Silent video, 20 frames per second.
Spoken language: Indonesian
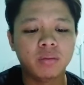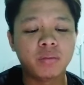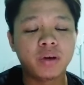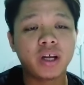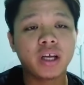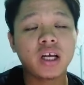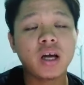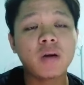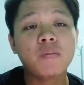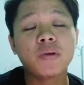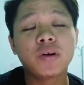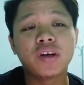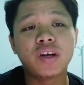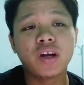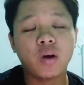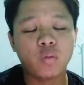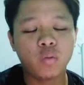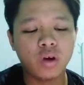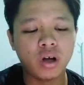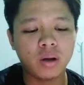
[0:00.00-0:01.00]
Mereka
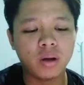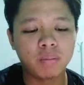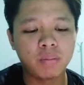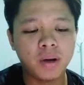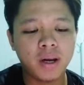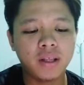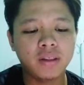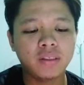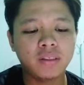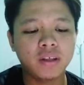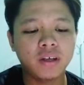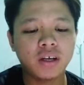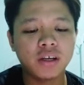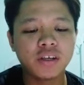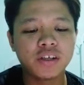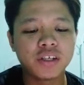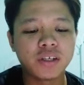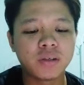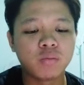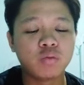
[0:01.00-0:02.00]
mendakwa
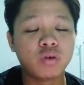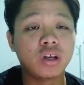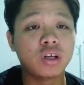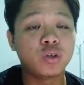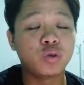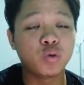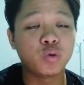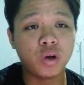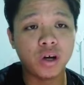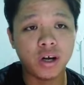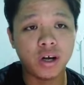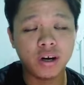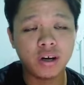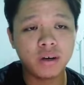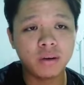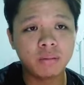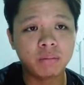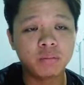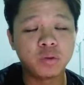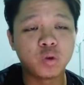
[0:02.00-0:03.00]
pelantikan semula Juhar
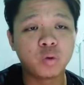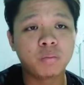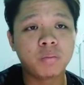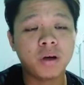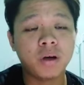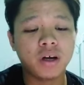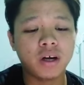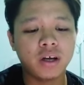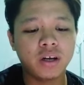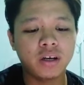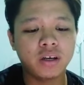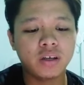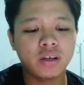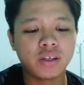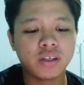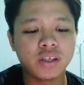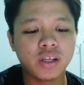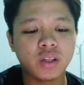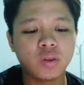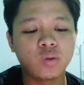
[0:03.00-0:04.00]
merupakan
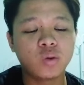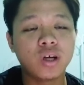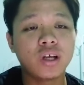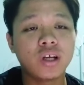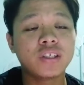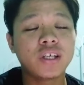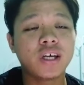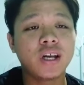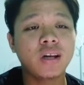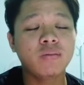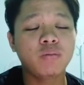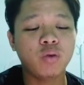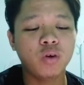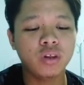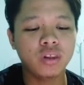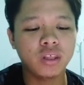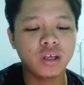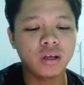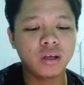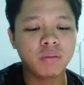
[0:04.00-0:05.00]
satu ganjaran
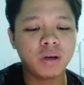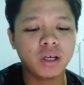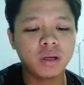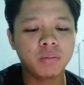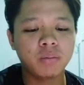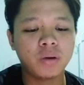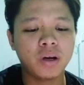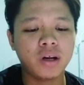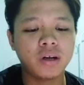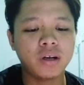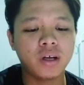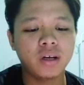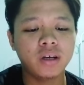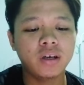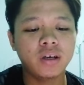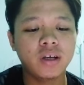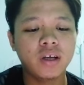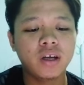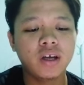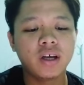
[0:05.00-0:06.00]
politik bagi peranan